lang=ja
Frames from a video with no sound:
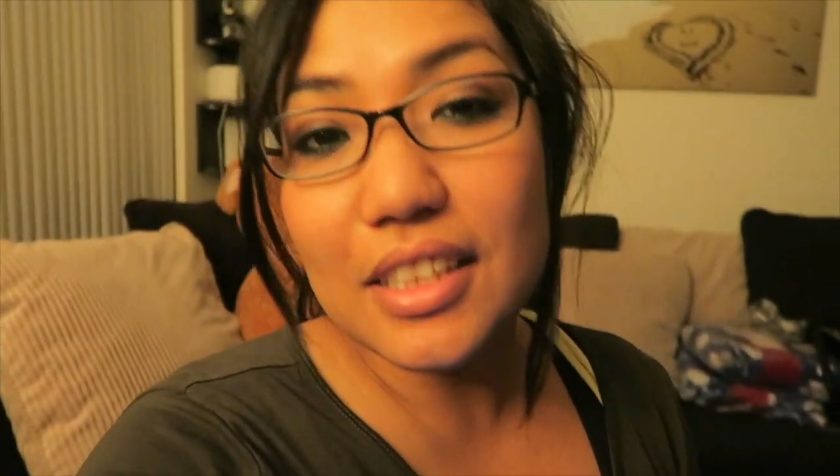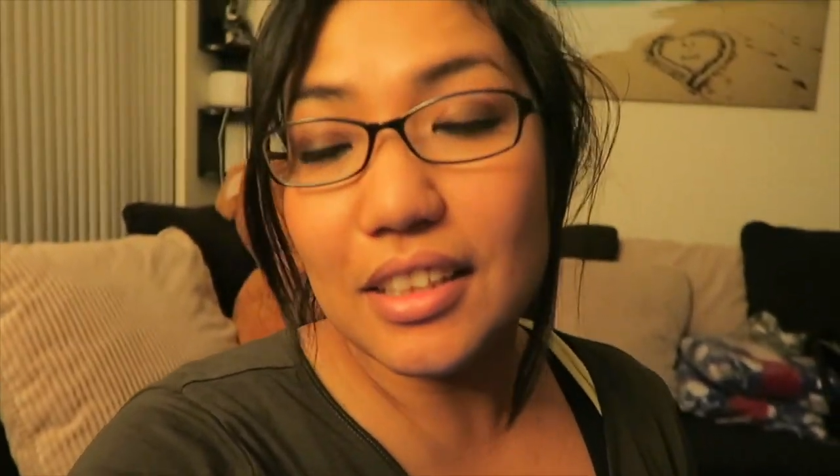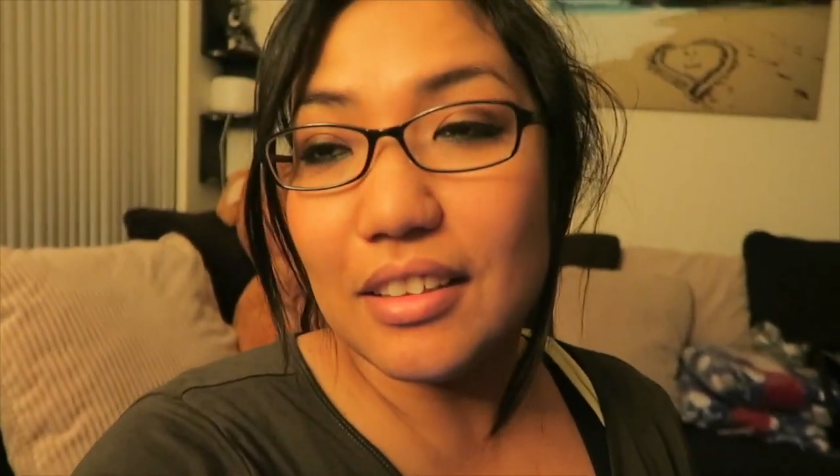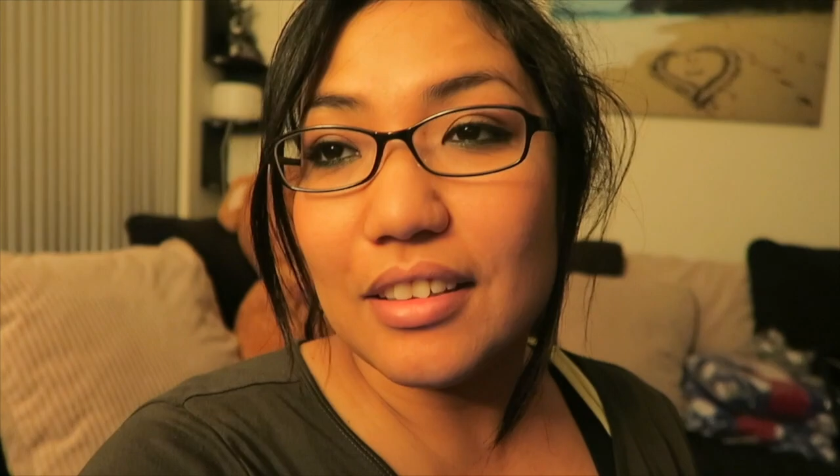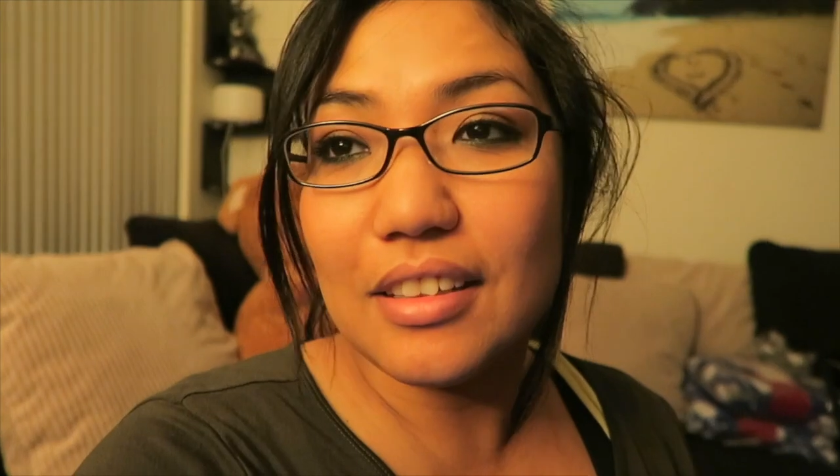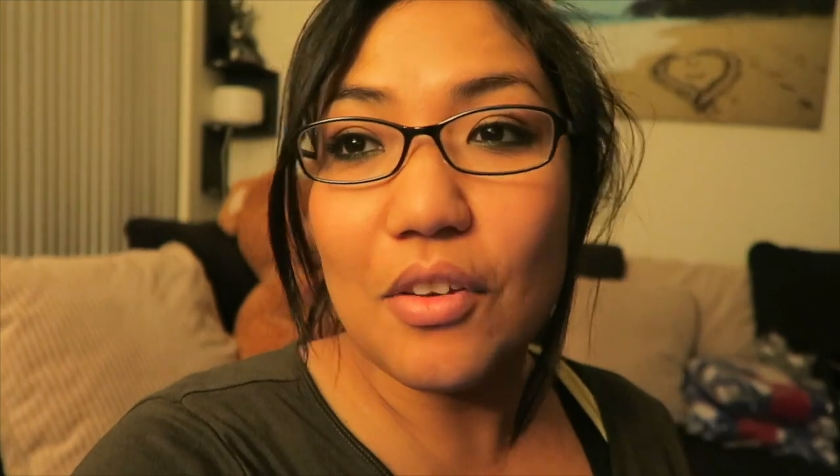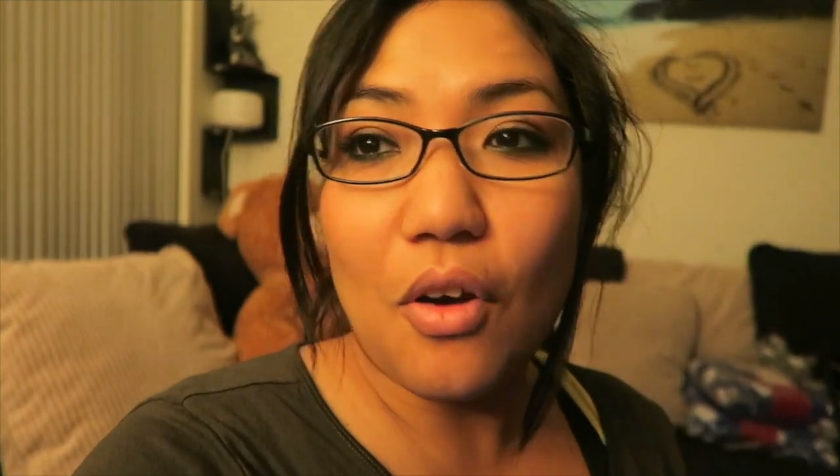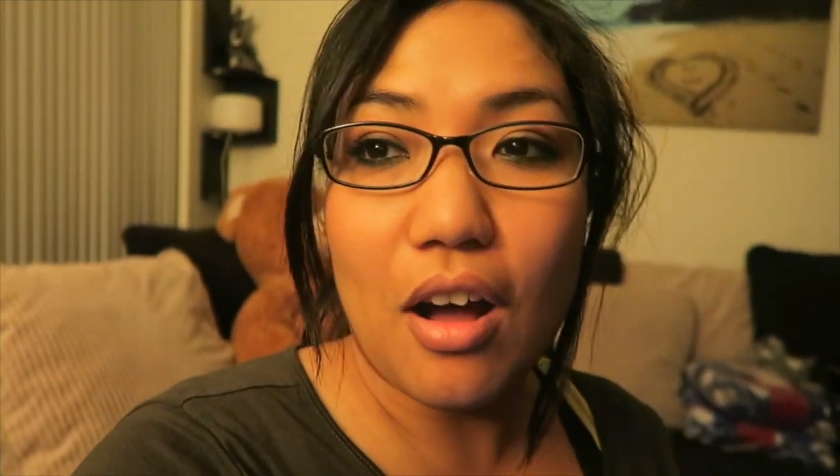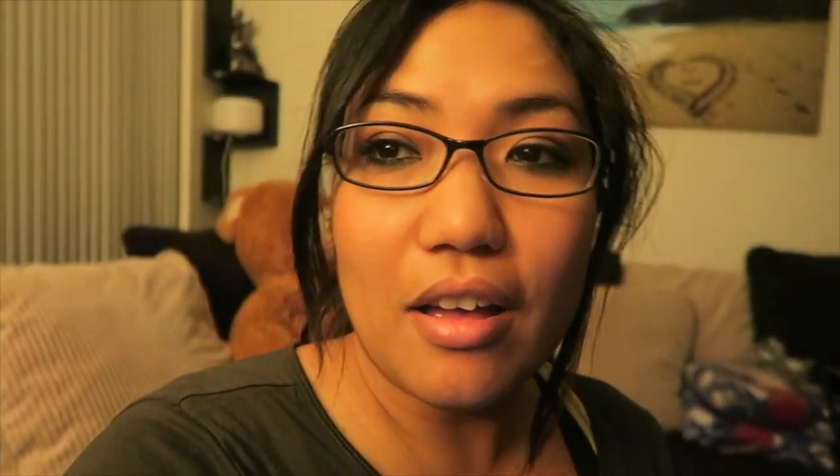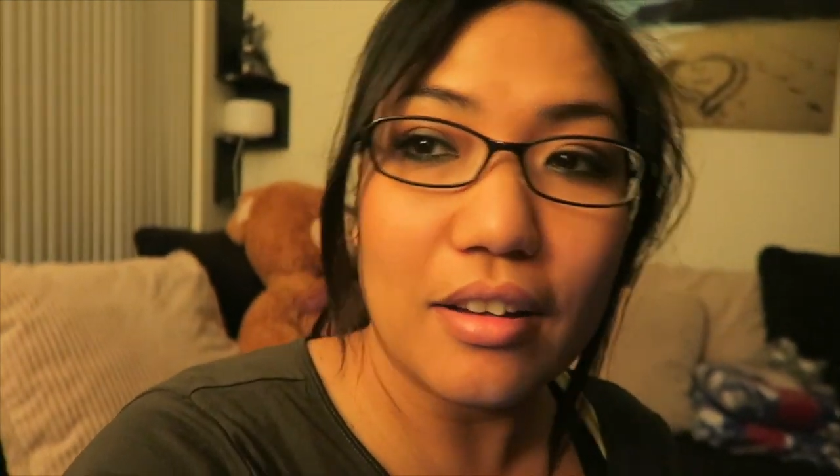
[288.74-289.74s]
ディーン
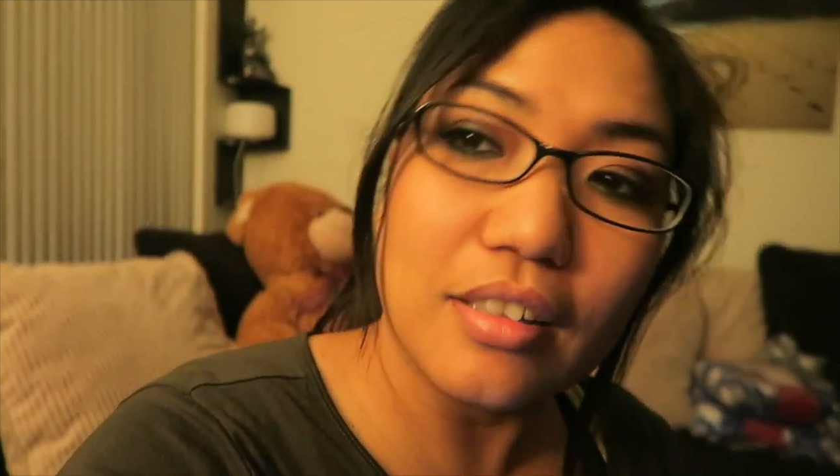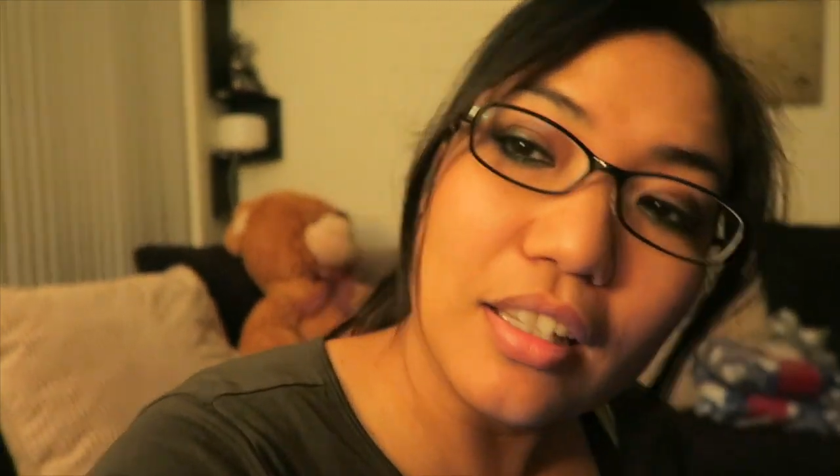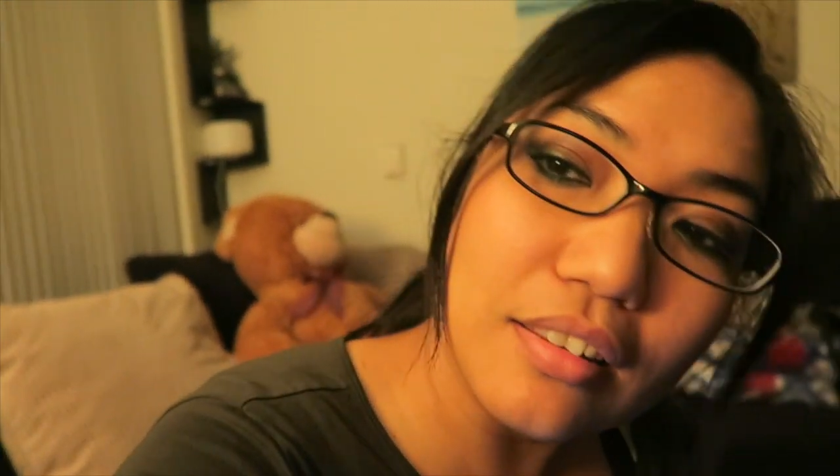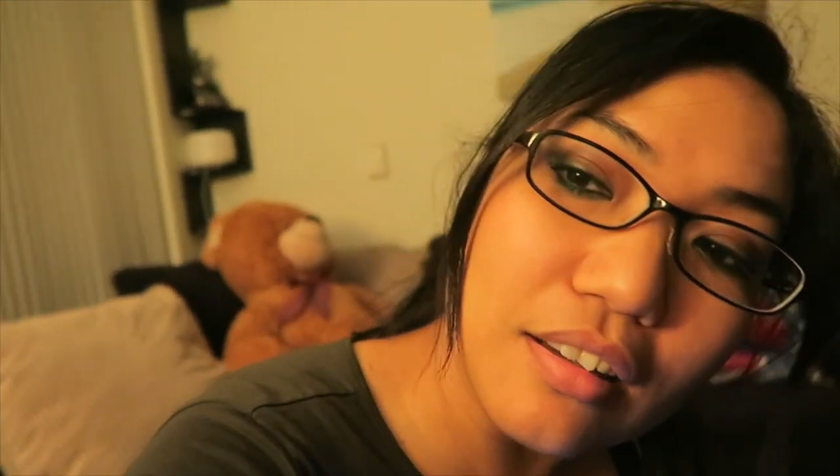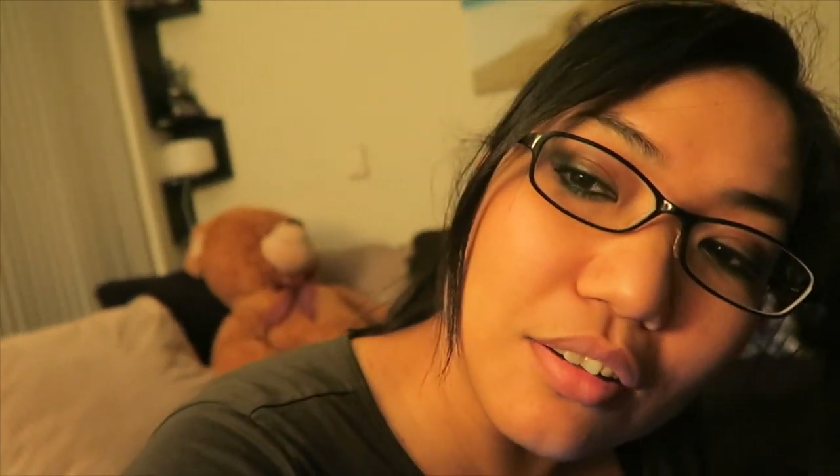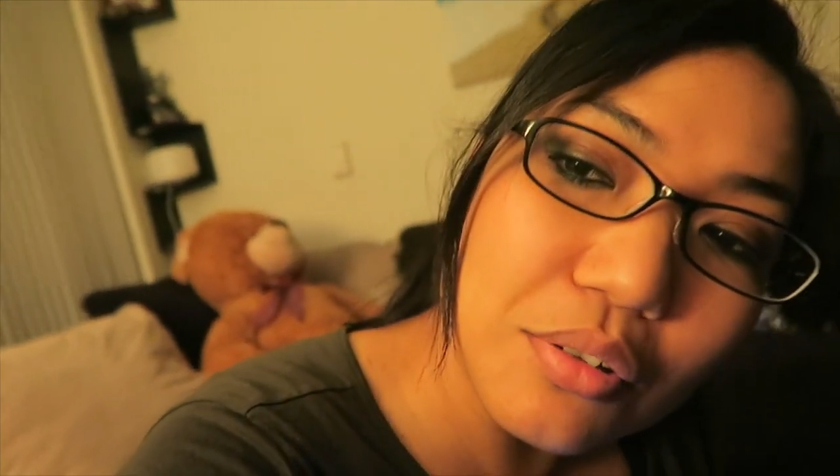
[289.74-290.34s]
今日早く寝た